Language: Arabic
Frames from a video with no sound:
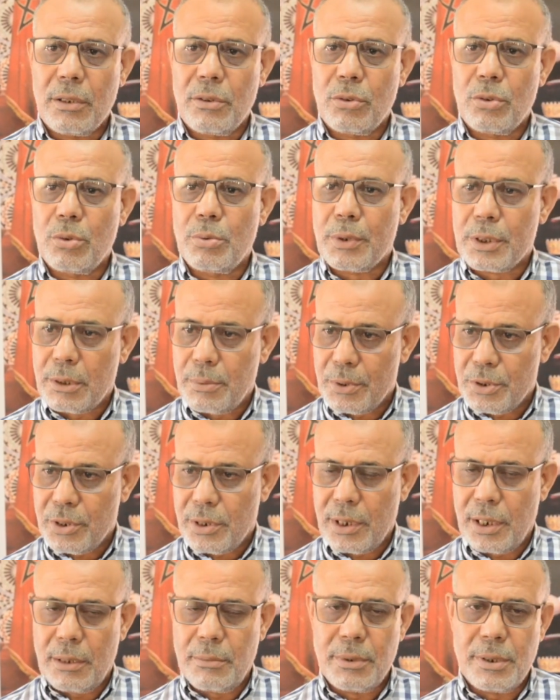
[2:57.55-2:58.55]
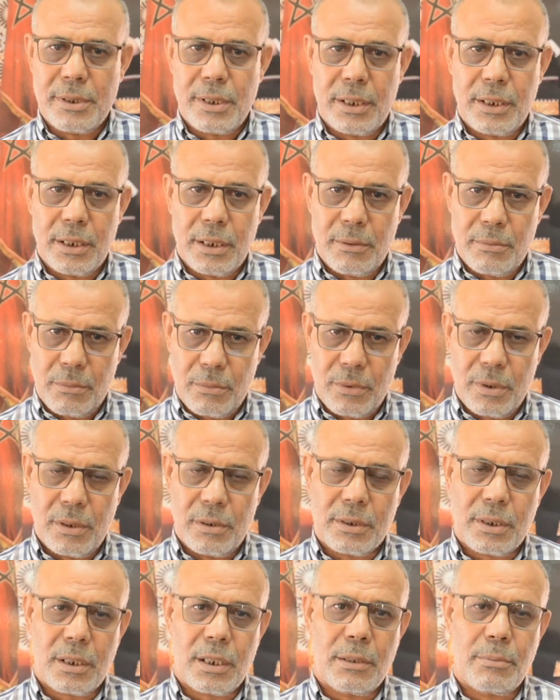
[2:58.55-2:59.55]
وبطنرت لها ميزانية
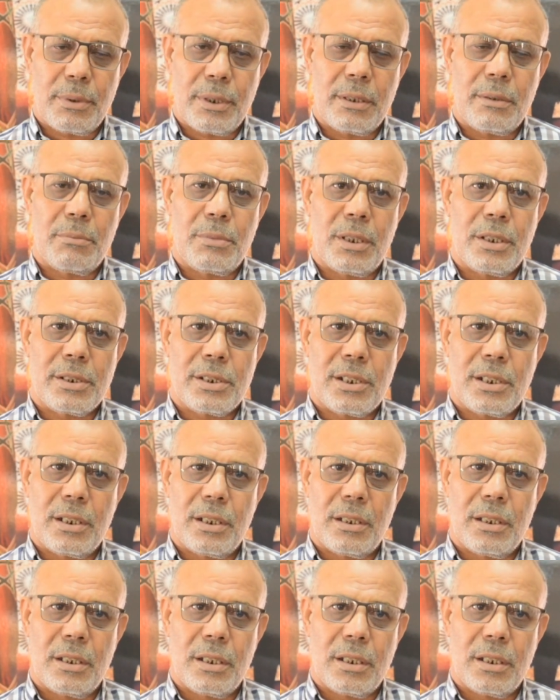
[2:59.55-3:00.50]
تقريبا من أجل